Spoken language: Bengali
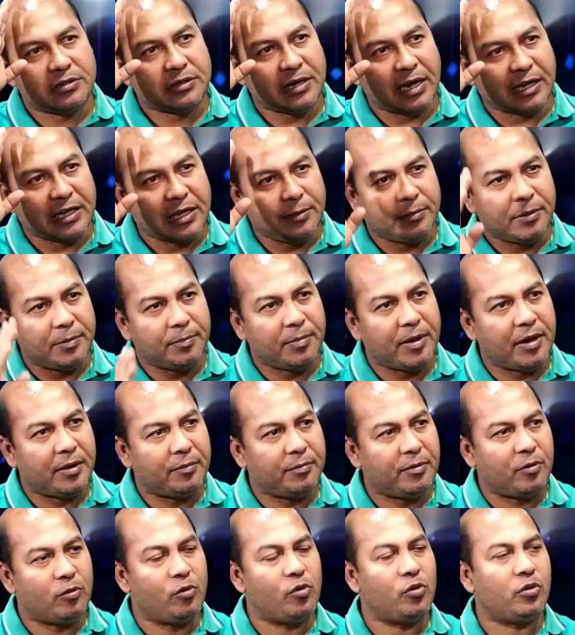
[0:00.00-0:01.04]
সাকিব ব্যাপার
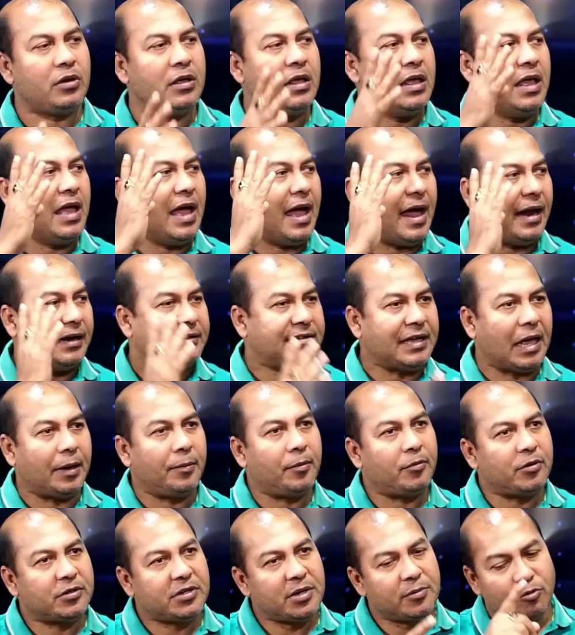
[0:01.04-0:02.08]
হোক আর যার
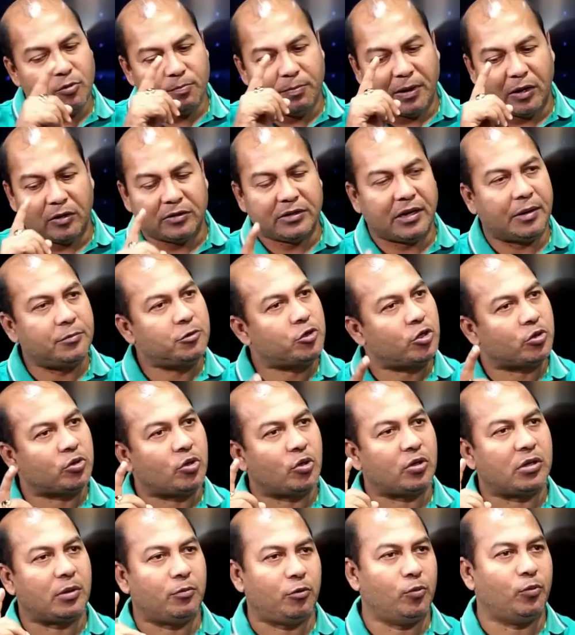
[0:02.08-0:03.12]
হোক সে খুব ভালো জানে আমি সত্য
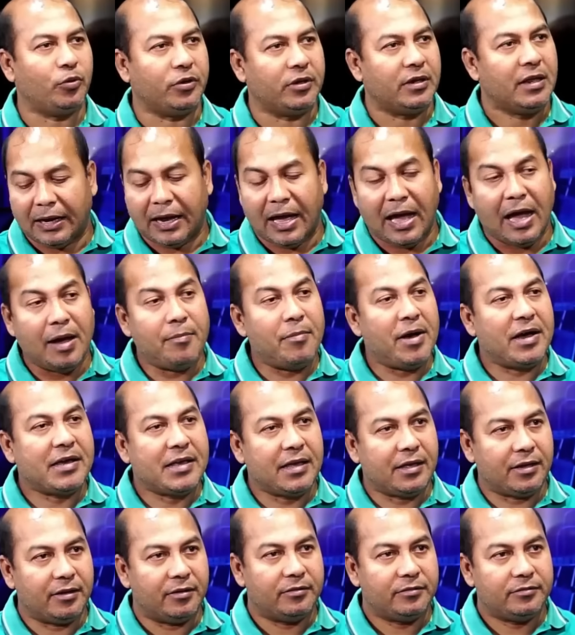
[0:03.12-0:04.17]
কথা বলবই
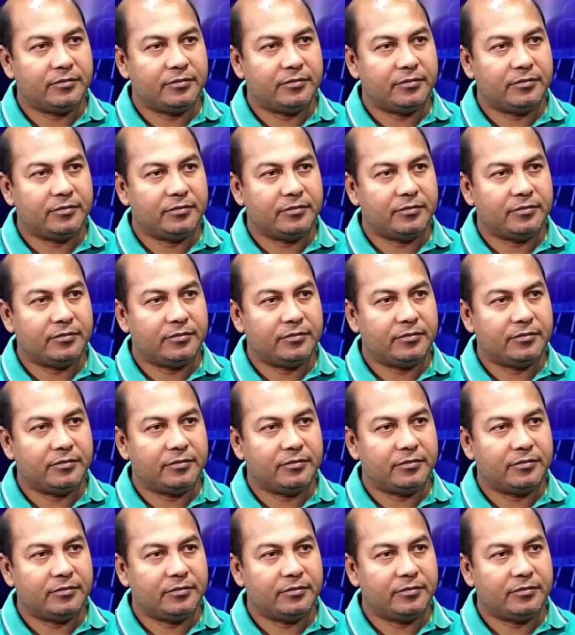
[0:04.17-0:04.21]
আমাকে